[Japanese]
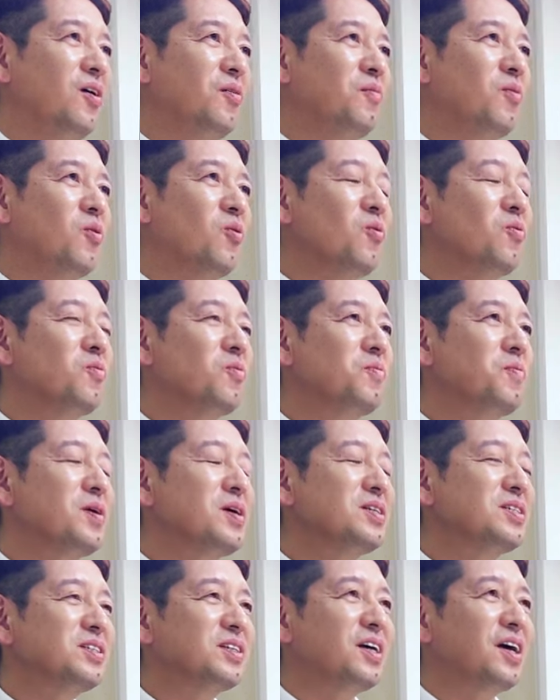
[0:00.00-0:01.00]
もう
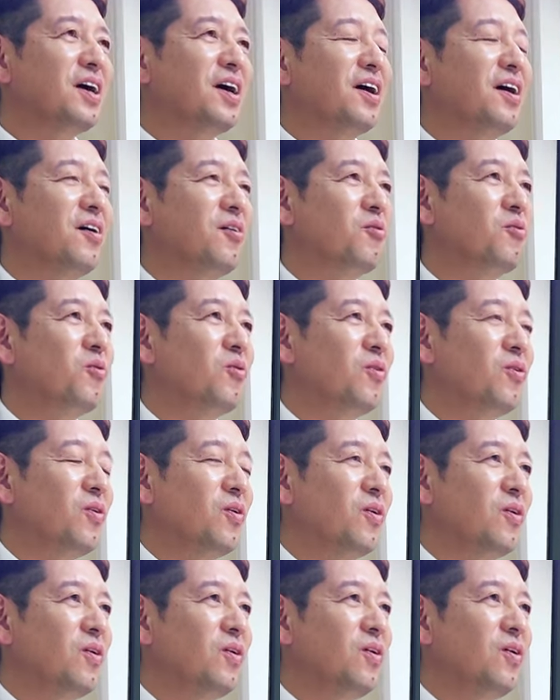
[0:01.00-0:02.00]
ホームページでこ
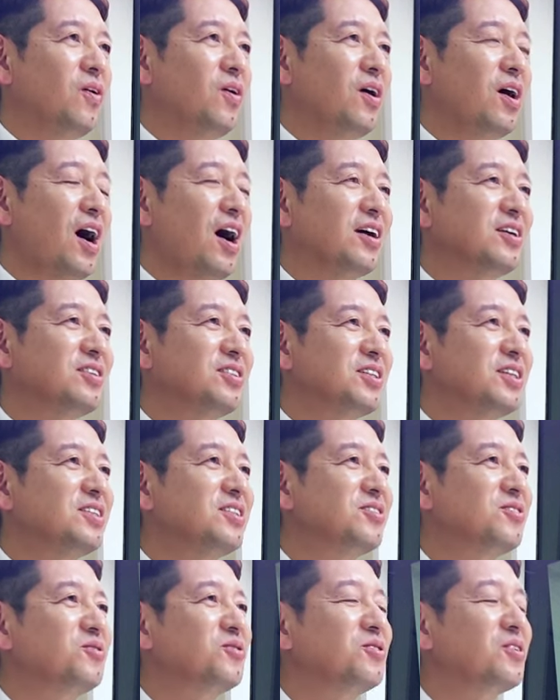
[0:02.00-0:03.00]
う発
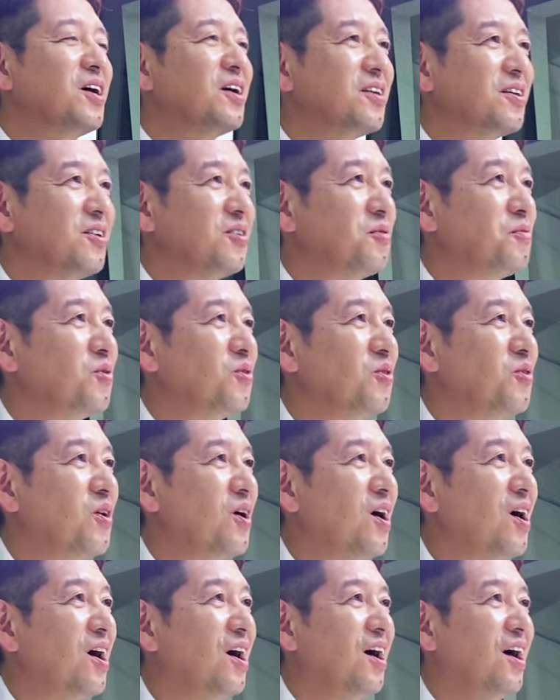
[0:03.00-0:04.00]
信するなんていうもの
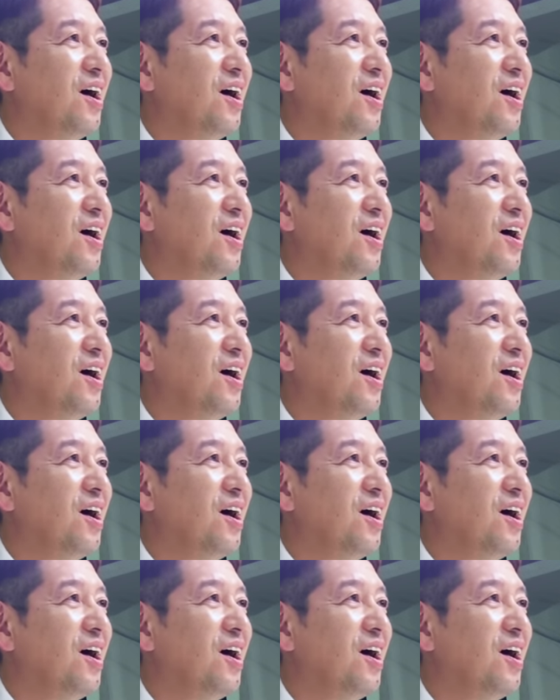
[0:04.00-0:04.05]
は